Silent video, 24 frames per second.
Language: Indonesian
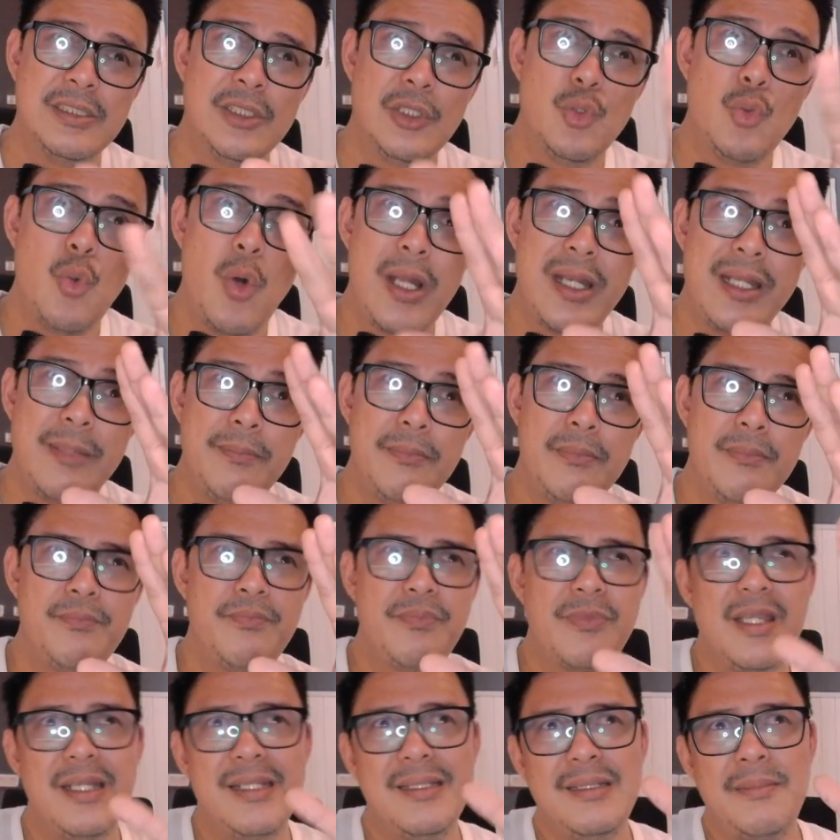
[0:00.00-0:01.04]
2000
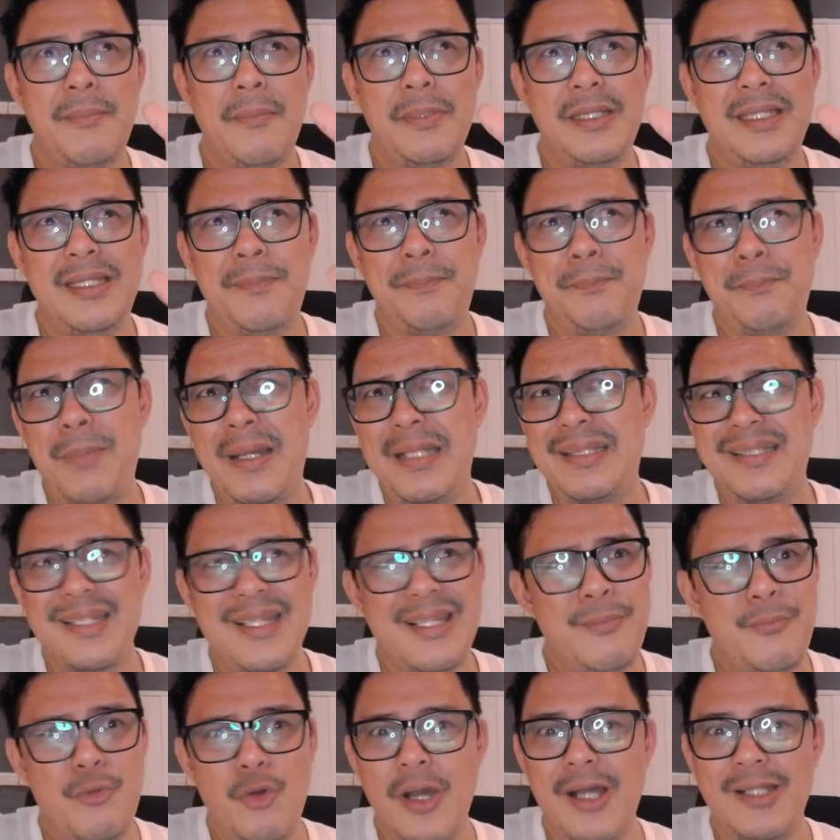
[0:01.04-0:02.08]

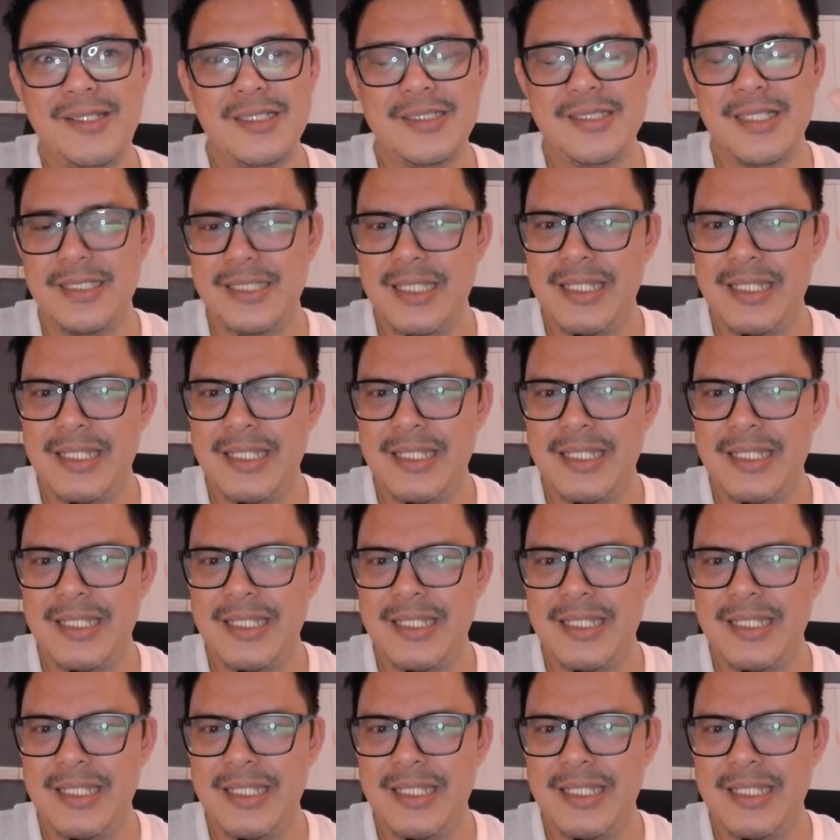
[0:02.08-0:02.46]
4000 ke atas guys.